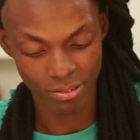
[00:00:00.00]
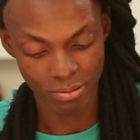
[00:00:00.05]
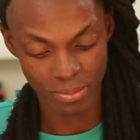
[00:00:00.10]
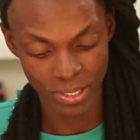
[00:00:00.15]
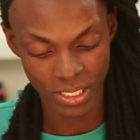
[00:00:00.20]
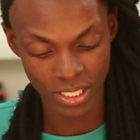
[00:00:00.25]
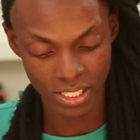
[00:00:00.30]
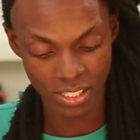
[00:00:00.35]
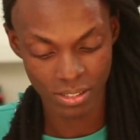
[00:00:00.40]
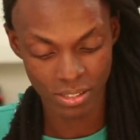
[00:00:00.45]

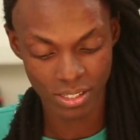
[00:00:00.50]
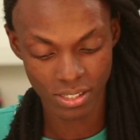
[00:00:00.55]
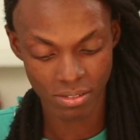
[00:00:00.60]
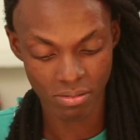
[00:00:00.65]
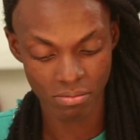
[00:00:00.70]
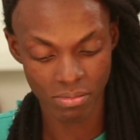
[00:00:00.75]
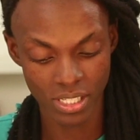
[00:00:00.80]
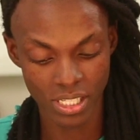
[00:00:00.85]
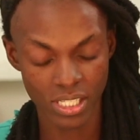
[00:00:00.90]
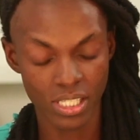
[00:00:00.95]
Uma
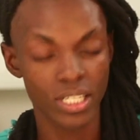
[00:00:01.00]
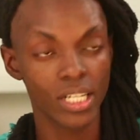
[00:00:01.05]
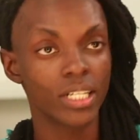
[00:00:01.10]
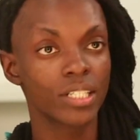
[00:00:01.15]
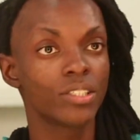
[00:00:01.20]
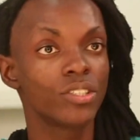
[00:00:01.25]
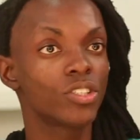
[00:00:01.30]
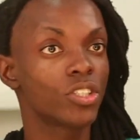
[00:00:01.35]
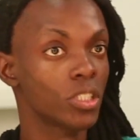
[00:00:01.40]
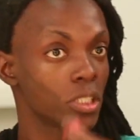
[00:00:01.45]
das minhas
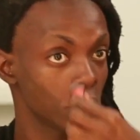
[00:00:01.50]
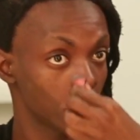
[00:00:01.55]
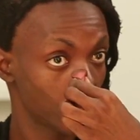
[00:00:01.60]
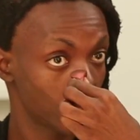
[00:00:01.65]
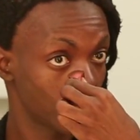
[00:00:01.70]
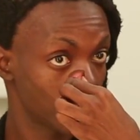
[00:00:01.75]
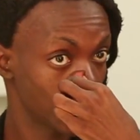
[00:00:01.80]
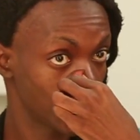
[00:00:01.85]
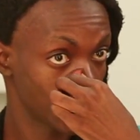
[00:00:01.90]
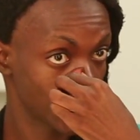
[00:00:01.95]

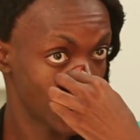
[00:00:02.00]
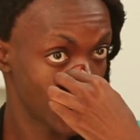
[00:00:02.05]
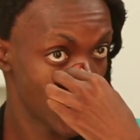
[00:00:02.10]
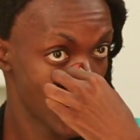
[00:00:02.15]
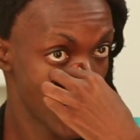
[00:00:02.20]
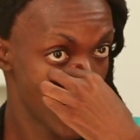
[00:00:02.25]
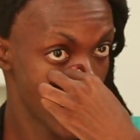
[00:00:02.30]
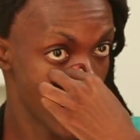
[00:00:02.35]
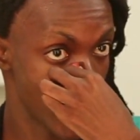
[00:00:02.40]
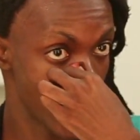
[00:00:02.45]
grandes
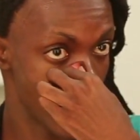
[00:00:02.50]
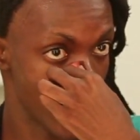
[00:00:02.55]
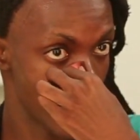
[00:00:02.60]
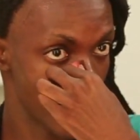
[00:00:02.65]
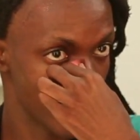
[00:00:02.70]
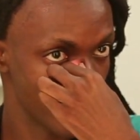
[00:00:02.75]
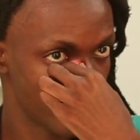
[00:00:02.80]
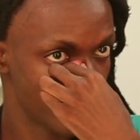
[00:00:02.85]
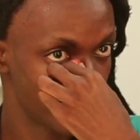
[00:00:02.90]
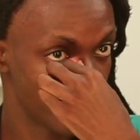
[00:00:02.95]

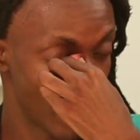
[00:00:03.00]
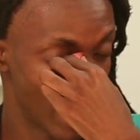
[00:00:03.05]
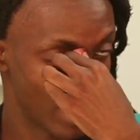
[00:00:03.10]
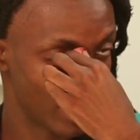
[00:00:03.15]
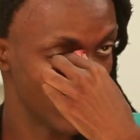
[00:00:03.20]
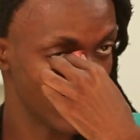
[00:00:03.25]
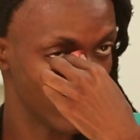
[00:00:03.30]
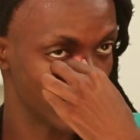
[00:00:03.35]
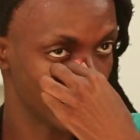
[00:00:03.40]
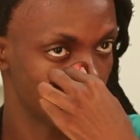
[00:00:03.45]
é,
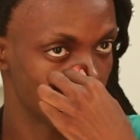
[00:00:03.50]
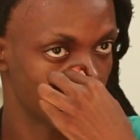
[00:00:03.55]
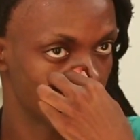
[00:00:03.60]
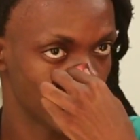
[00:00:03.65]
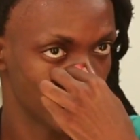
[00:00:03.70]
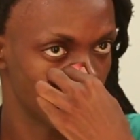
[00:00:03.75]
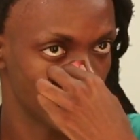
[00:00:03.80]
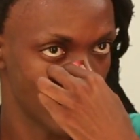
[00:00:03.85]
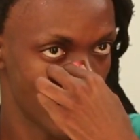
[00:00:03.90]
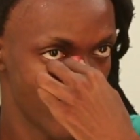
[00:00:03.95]
falas
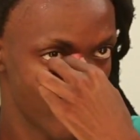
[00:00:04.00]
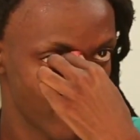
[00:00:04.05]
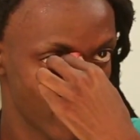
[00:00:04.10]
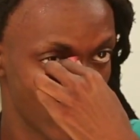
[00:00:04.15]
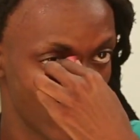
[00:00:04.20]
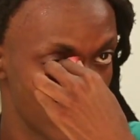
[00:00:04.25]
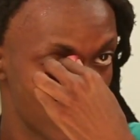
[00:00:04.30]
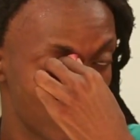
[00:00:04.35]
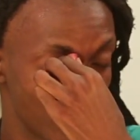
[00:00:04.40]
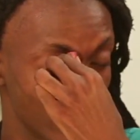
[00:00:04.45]
né,
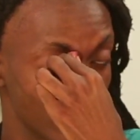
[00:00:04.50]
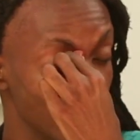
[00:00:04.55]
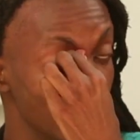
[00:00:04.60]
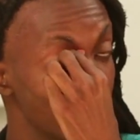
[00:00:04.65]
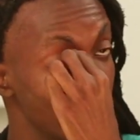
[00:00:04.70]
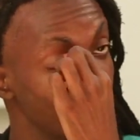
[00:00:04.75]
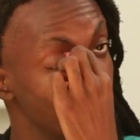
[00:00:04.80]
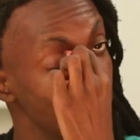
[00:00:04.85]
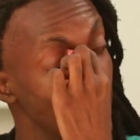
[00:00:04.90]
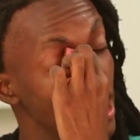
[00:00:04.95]
a respeito da
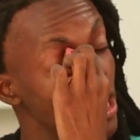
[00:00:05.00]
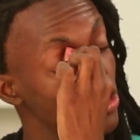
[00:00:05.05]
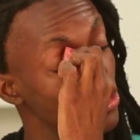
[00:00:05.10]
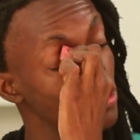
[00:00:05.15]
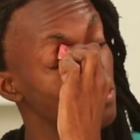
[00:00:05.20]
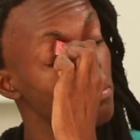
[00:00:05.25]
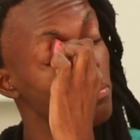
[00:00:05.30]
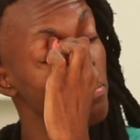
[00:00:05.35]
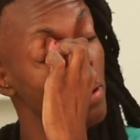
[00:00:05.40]
maquiagem